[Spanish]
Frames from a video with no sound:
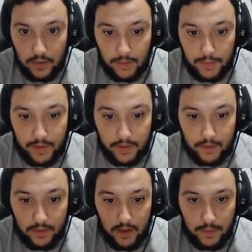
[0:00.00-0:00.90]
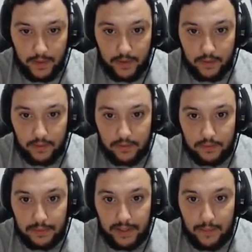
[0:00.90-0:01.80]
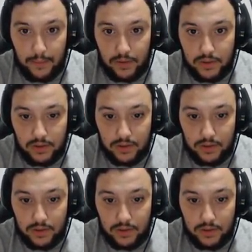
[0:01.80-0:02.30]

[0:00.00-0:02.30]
A ver, a ver. digamos